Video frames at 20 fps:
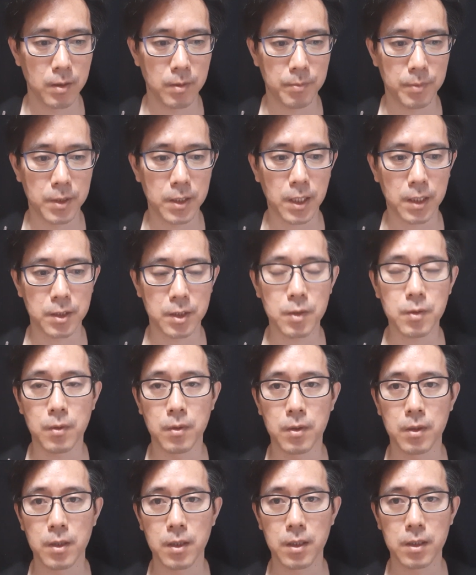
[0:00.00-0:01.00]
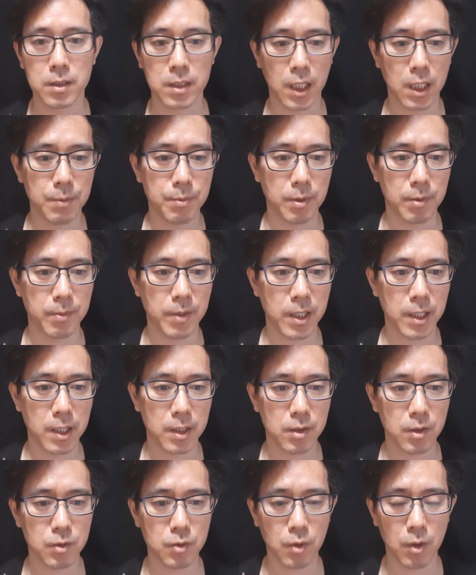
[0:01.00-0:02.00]
빚안 지고 자기 범위
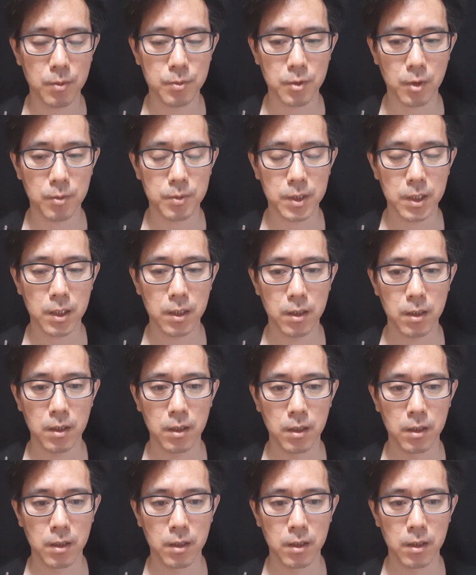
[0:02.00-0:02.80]
안에서 조금 조금씩